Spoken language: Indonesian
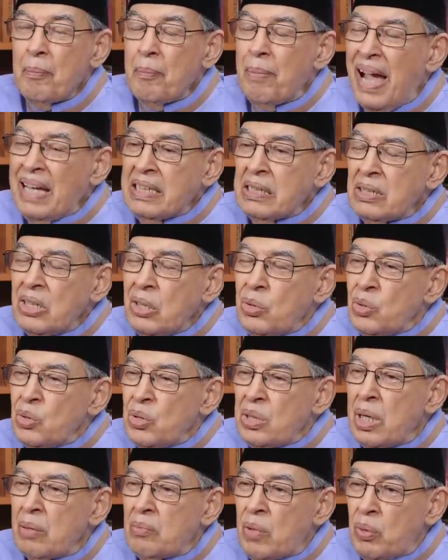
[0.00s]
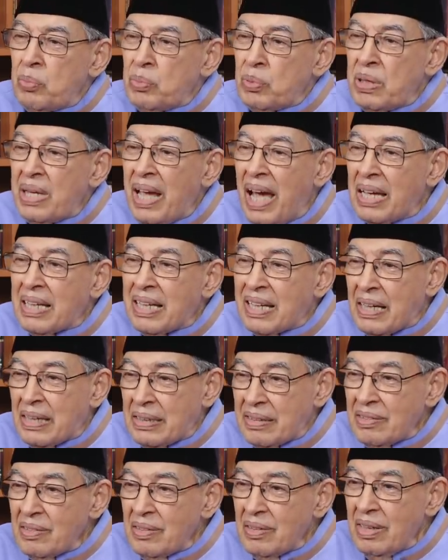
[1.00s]
baik di dunia maupun di
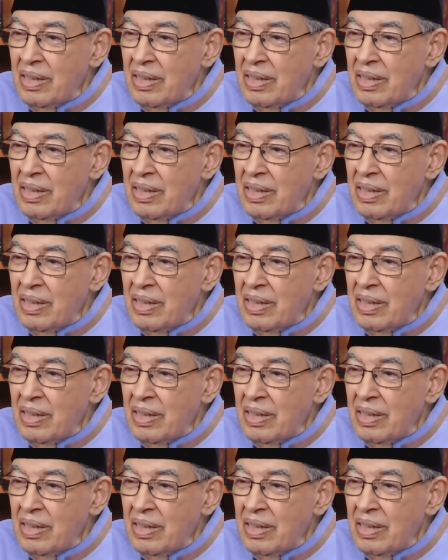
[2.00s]
akhirat.